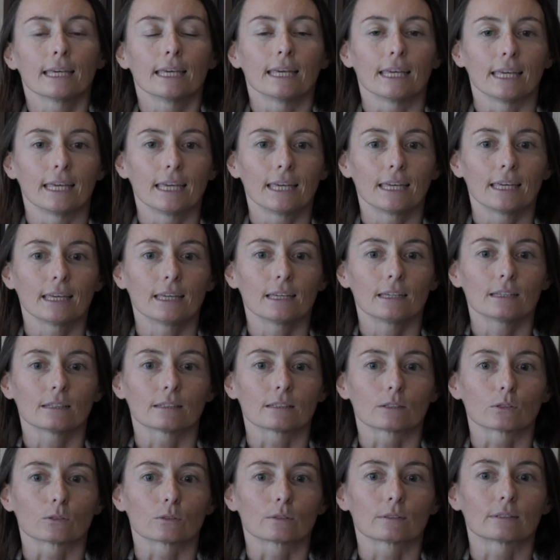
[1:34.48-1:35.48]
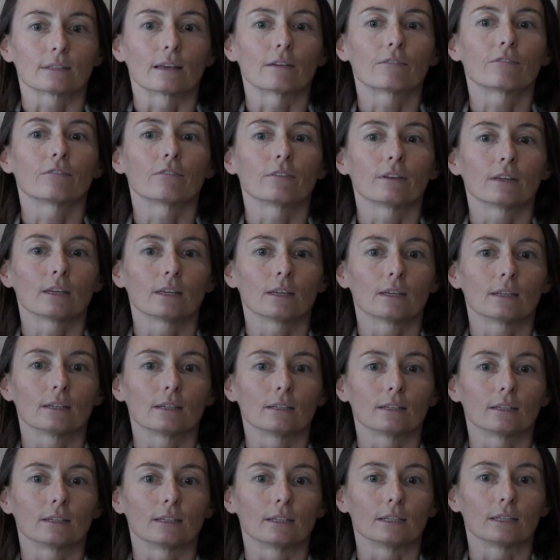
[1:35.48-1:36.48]
Et ça fait
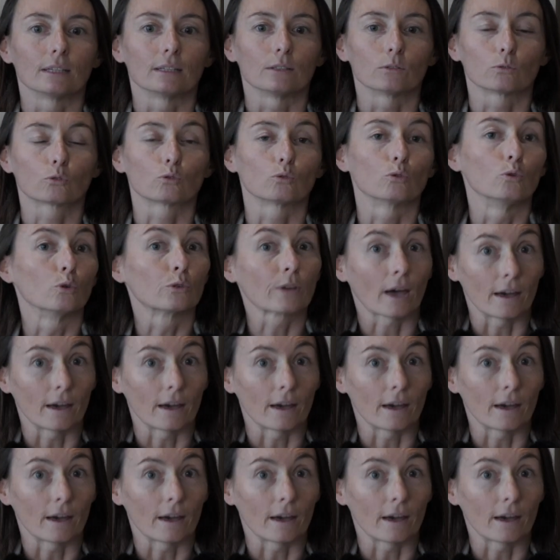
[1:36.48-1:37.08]
le